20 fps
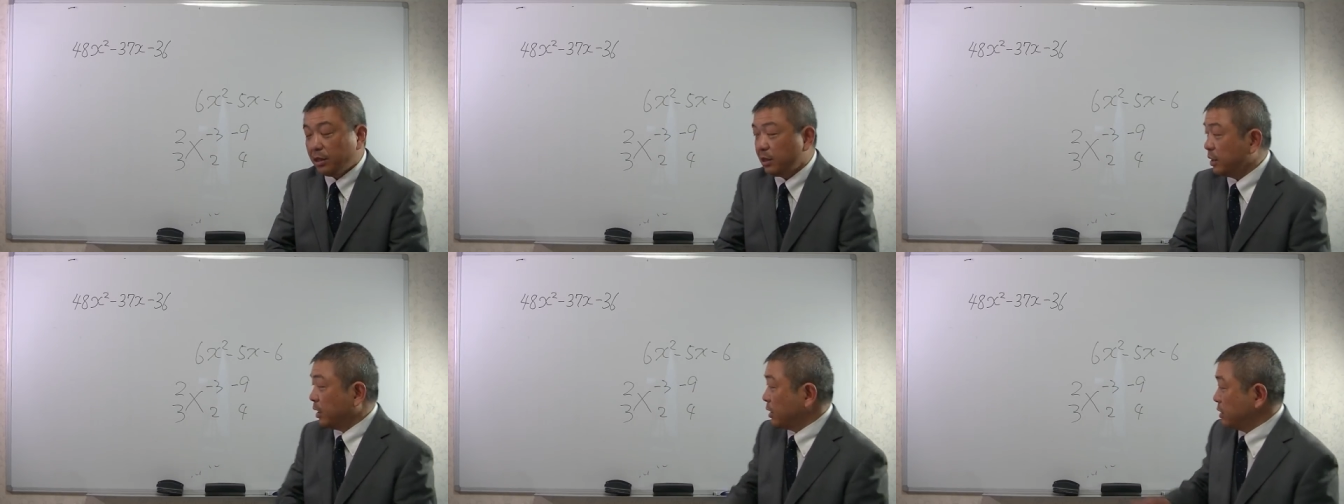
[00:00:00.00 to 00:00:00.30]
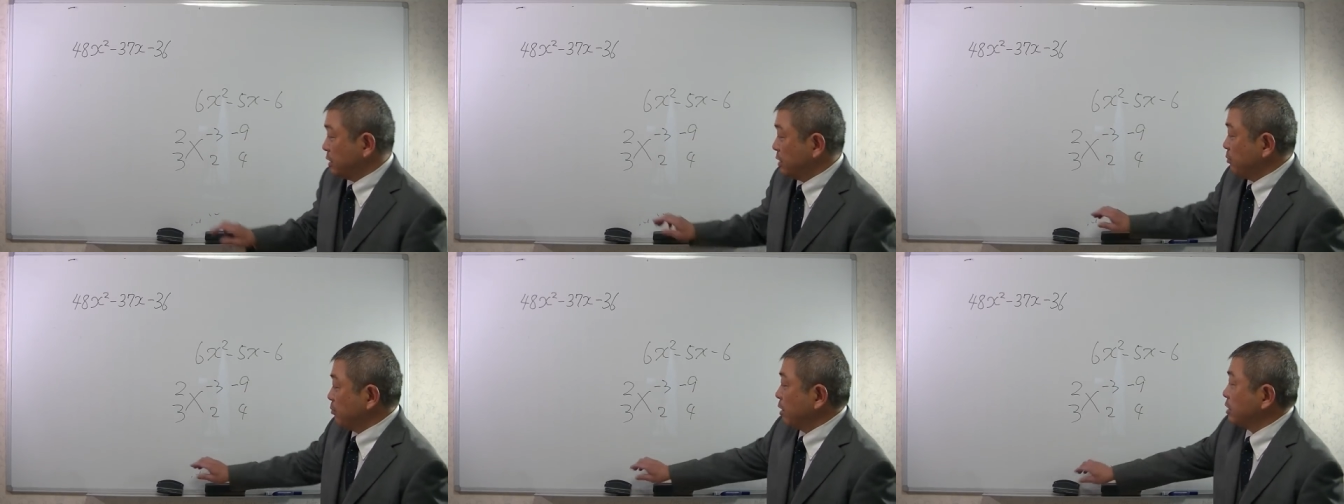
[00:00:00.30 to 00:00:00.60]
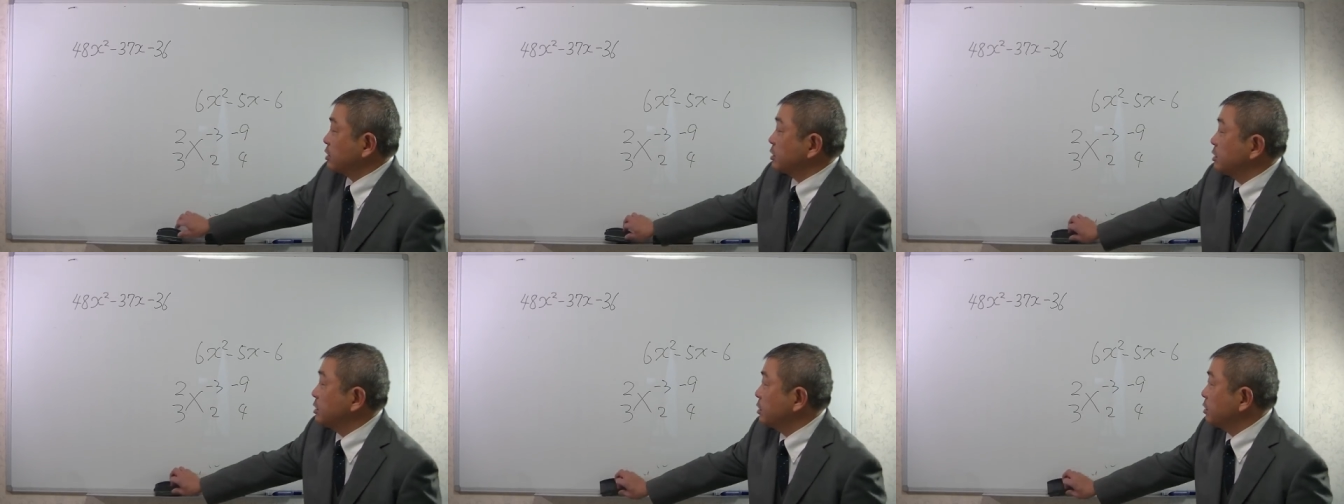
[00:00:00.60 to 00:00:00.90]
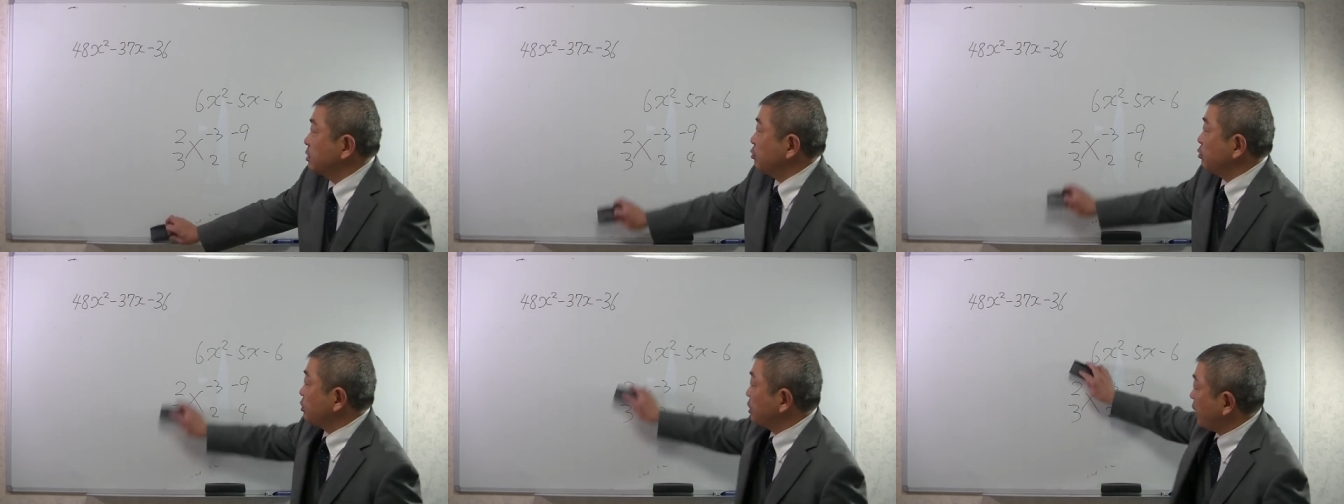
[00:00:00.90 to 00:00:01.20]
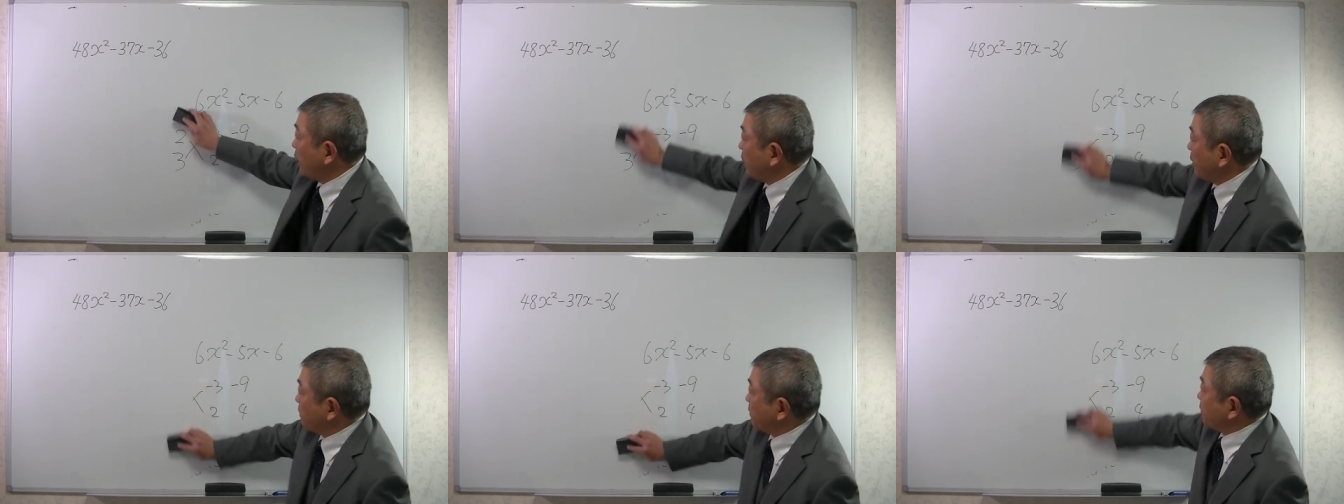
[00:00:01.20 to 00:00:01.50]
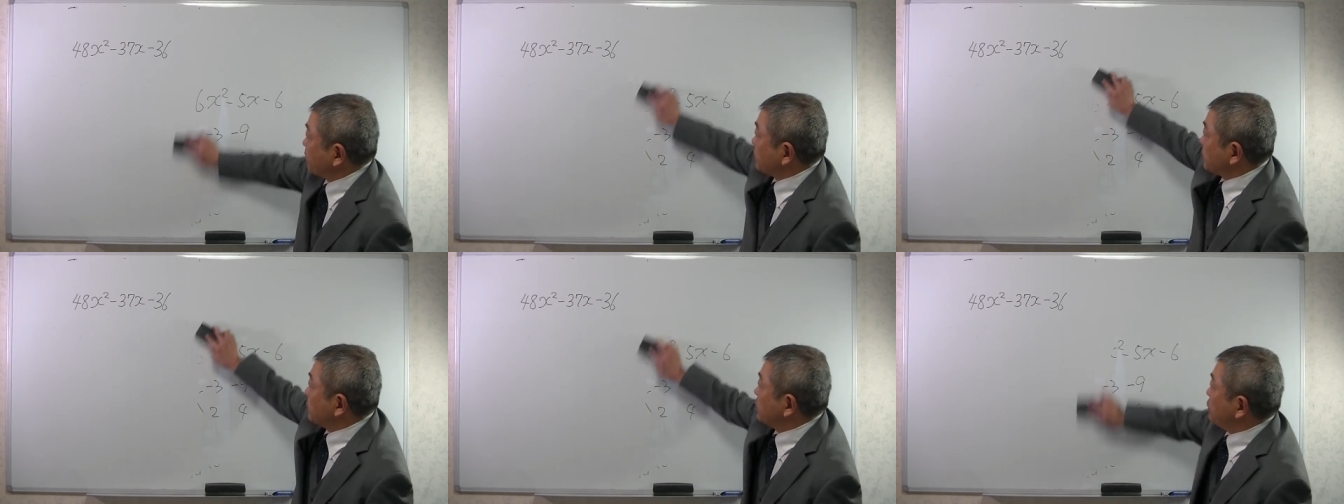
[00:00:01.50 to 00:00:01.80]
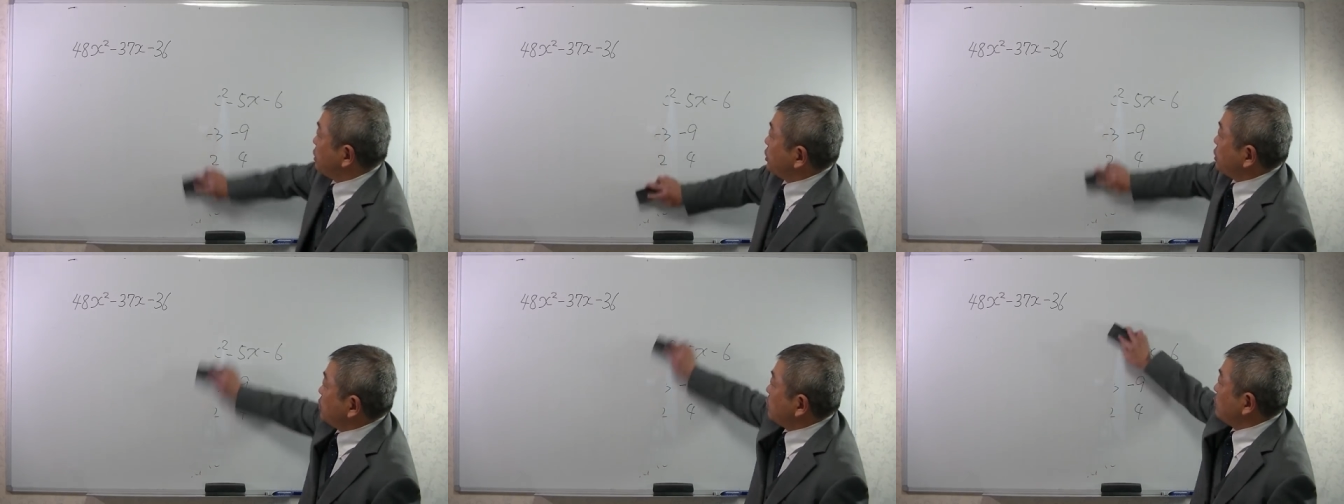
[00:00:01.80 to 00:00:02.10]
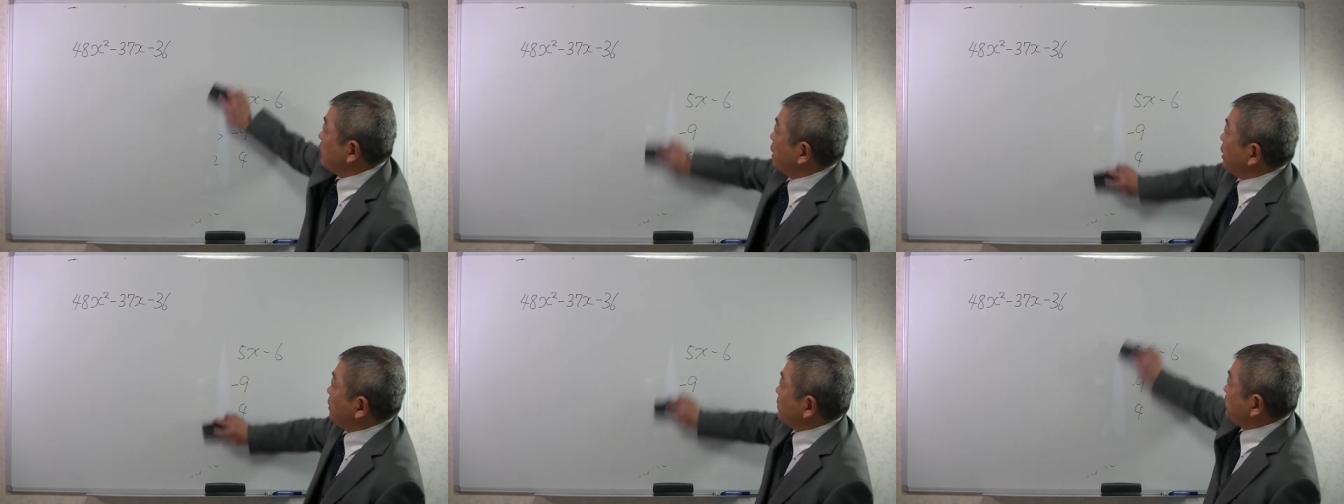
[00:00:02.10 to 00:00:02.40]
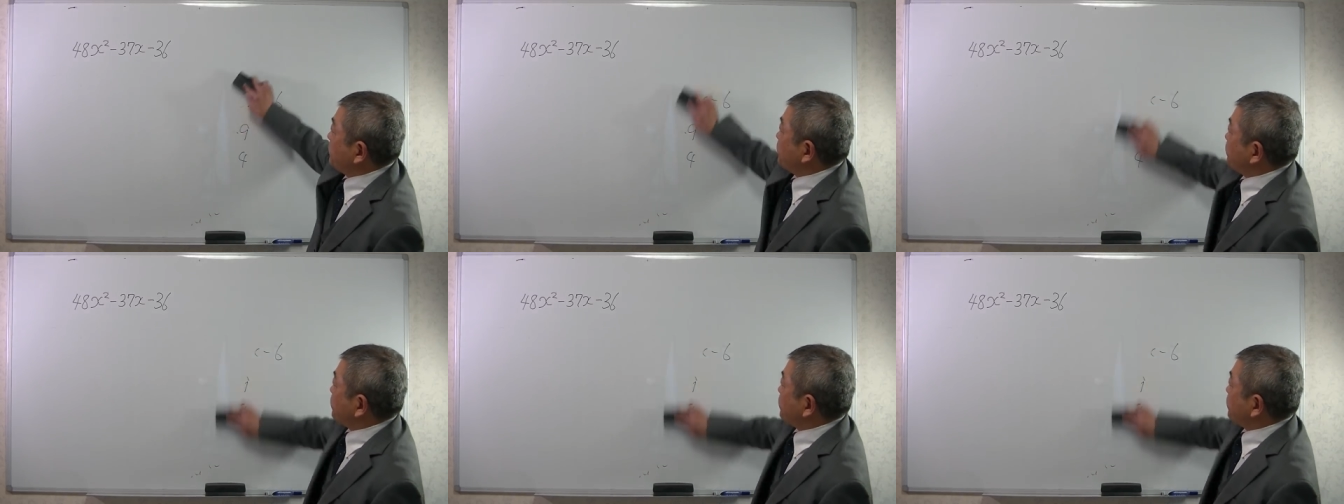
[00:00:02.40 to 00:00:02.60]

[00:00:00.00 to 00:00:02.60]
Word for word: やります。ので実は